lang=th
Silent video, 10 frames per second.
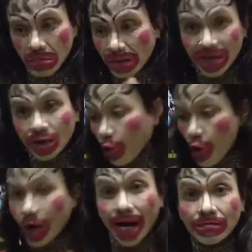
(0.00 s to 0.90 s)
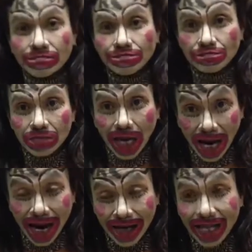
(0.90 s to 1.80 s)
มันเป็นคู่กัน
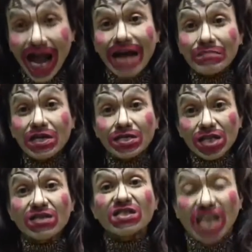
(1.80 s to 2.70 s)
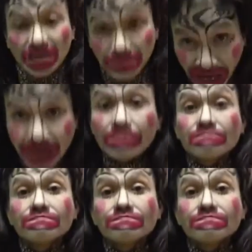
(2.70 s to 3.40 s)
อ่าทานไปอีกสักเจ็ดเม็ด